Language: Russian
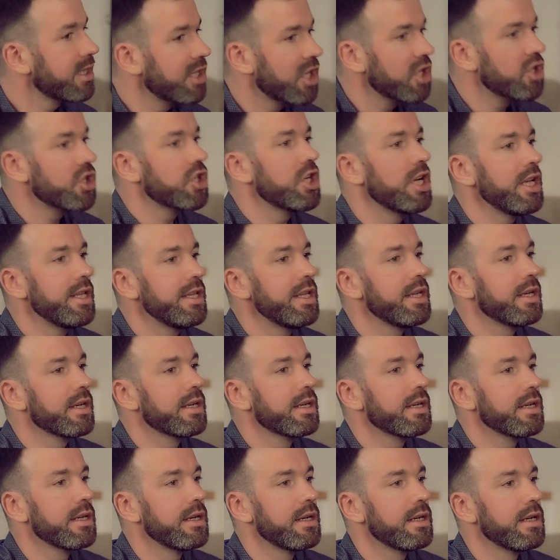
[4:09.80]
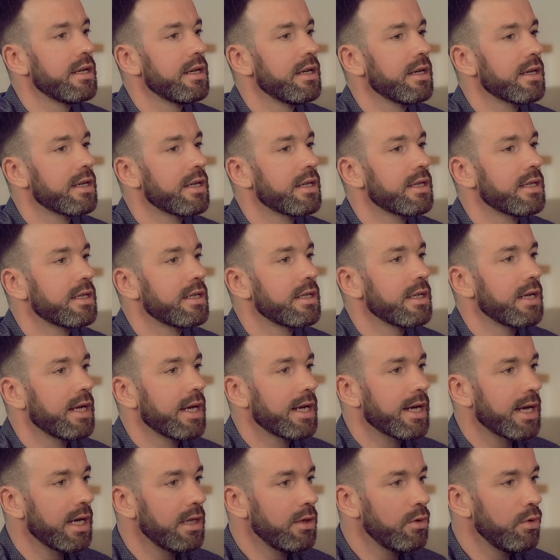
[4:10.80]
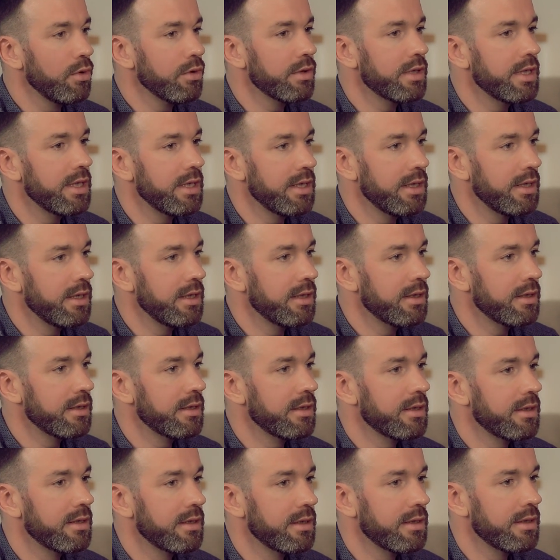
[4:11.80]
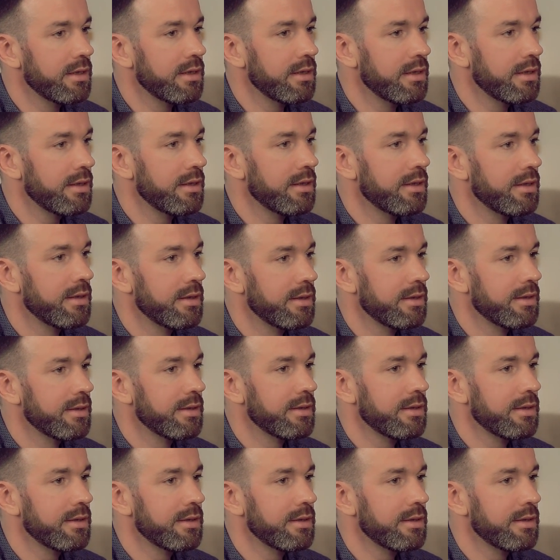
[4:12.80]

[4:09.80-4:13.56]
отношение к, к экологии, э,